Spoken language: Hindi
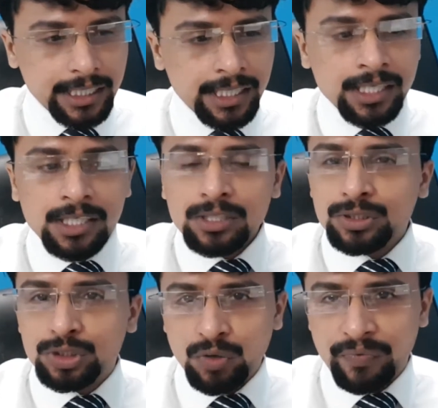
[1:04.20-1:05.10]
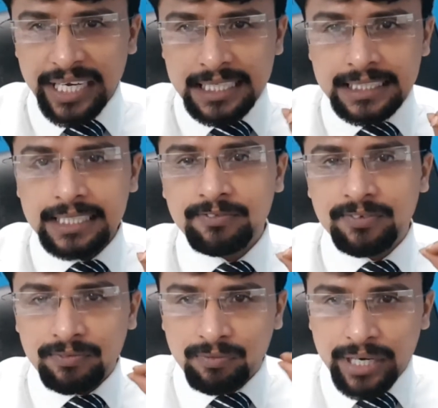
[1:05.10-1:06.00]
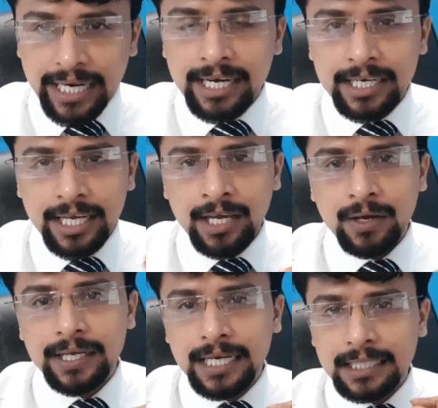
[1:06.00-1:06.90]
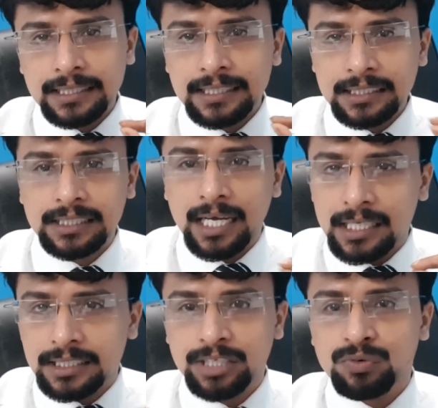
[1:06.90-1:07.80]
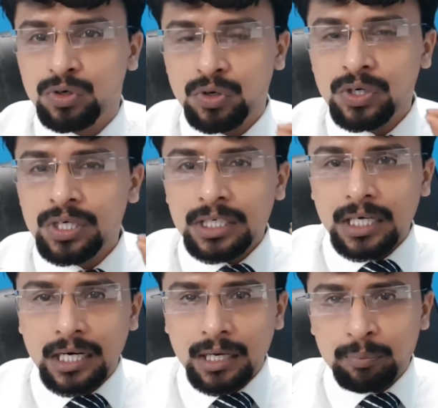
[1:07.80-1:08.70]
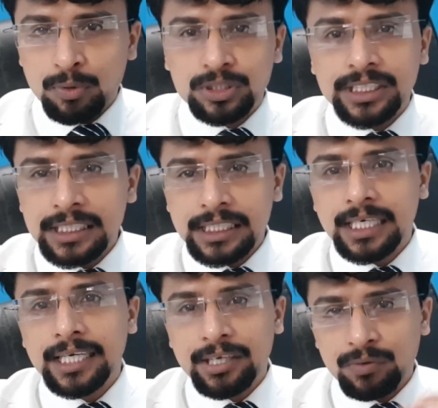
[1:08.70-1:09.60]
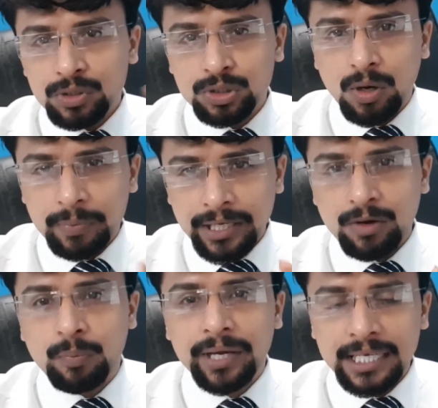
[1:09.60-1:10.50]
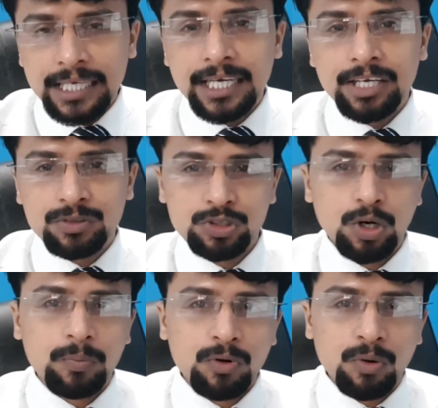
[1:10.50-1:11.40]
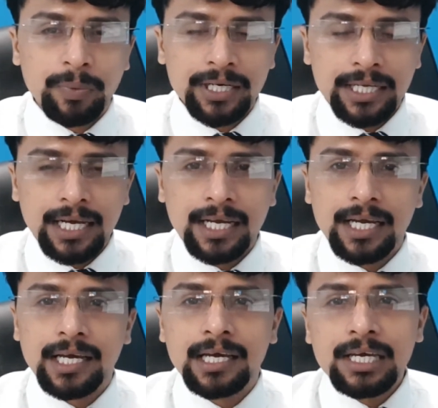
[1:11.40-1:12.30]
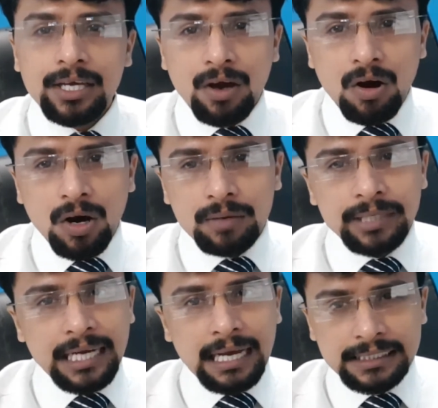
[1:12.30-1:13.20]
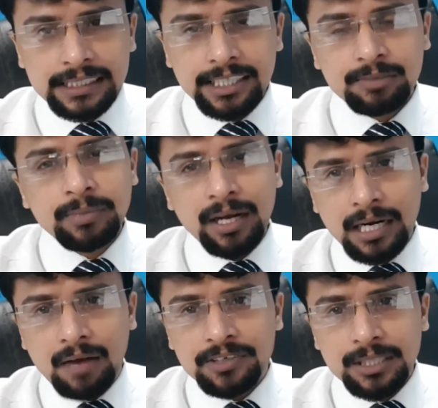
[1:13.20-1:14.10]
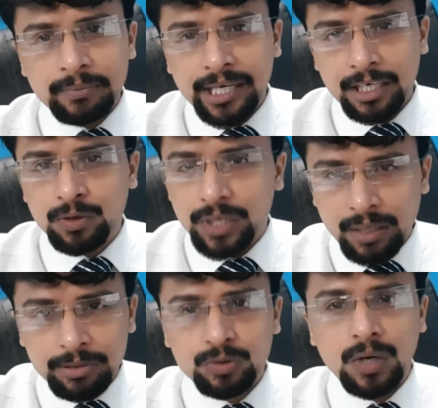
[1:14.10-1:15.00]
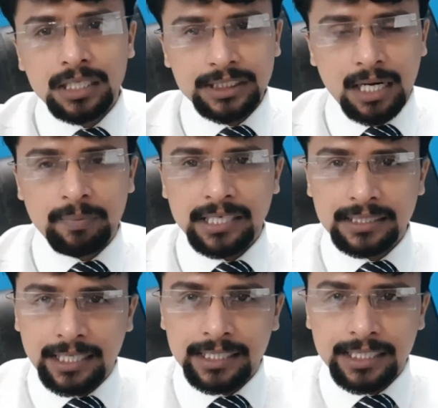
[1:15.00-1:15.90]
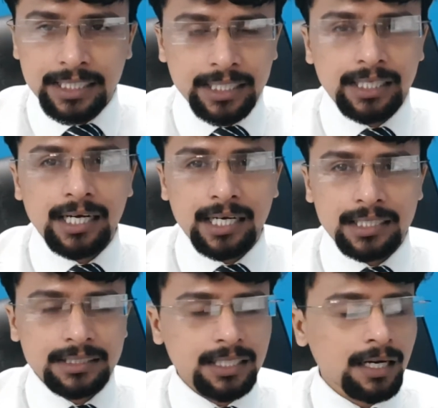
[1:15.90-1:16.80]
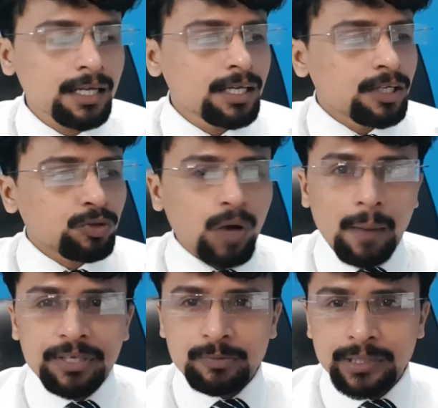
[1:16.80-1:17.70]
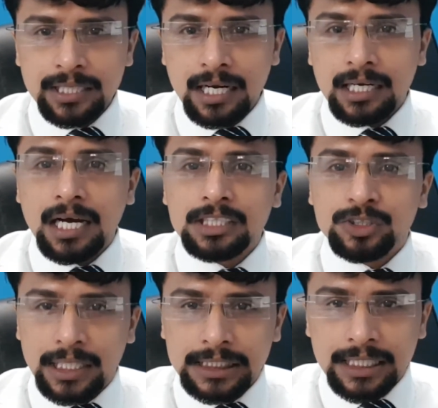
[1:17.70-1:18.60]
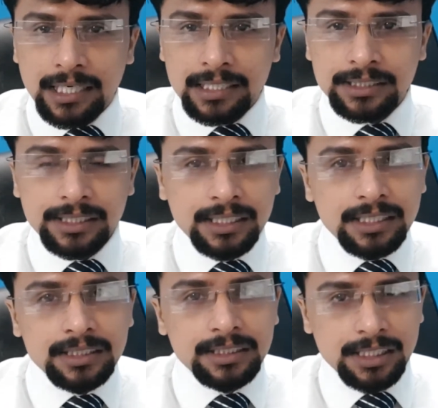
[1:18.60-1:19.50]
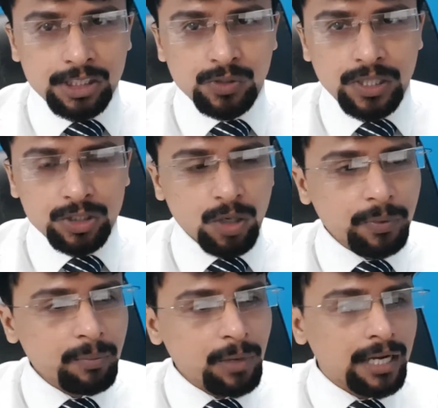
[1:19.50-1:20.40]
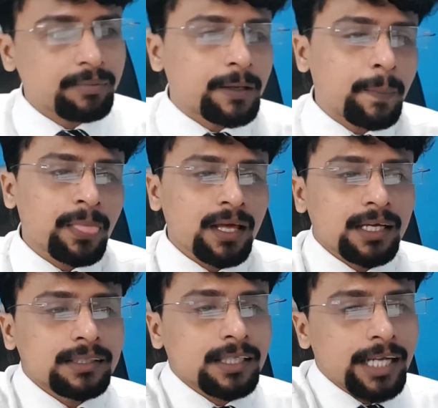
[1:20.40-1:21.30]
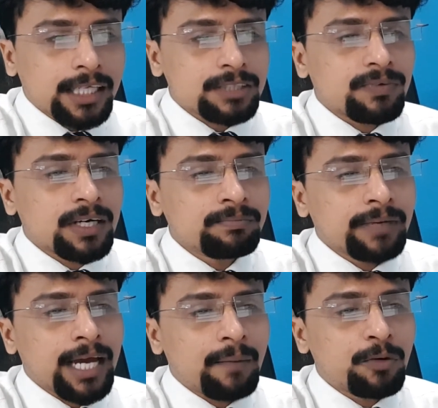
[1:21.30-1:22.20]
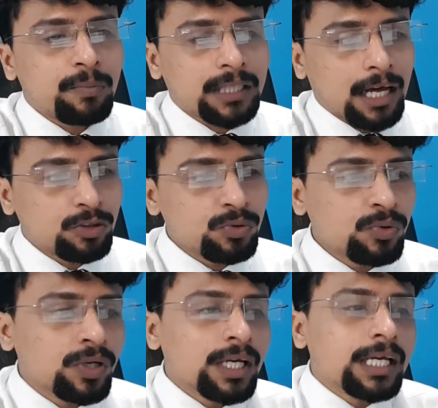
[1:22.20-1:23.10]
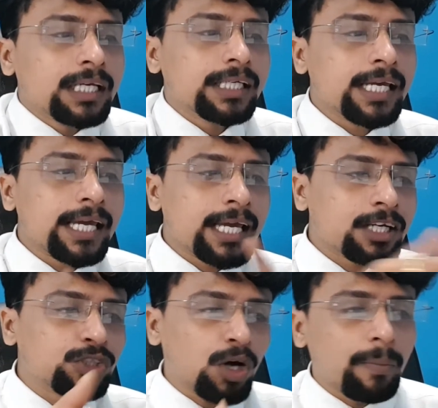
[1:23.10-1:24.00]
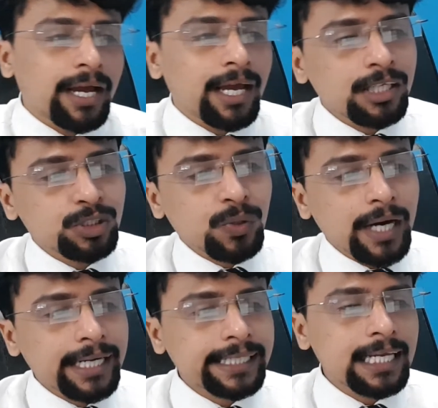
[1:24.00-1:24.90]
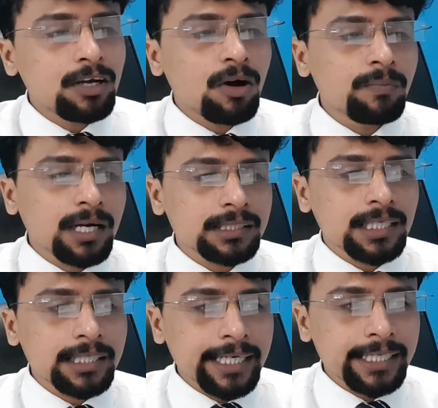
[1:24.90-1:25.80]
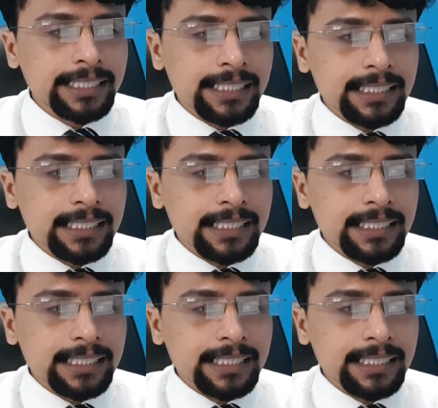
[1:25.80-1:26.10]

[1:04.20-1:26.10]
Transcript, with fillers: की जॉब वैकेंसी वैकेंट है 31 तारीख से वो पोस्टिंग की गई है वो जॉब की ओपन की गई है उस जॉब को ओपन किया गया है और अभी लास्ट डेट में काफ़ी समय है क्योंकि अभी तो आज चार पांच तारीख ही है अगस्त का तो आप इस पे जरा का सर्च कर लीजिए जे के जॉब के बारे में द नेक्स्ट वन मैं आपको बता दूं ये एक जॉब है जो है टेलीकॉम कंसल्टेंट